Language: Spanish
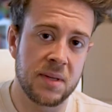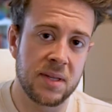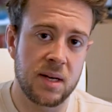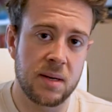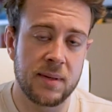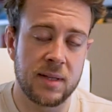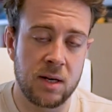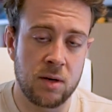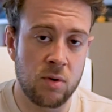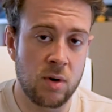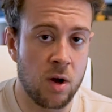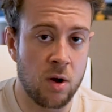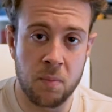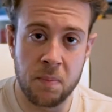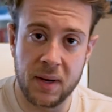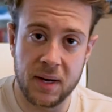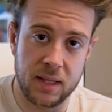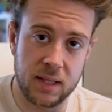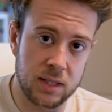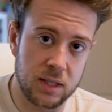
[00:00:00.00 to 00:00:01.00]
empezar a meter una o
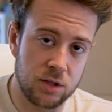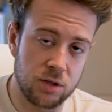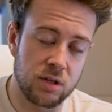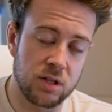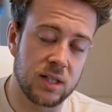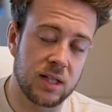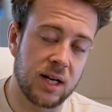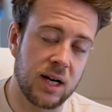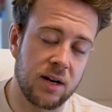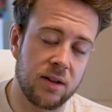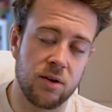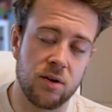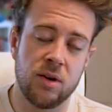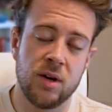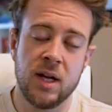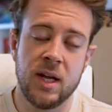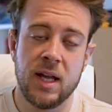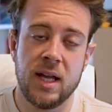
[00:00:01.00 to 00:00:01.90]
un par de sesiones de cardio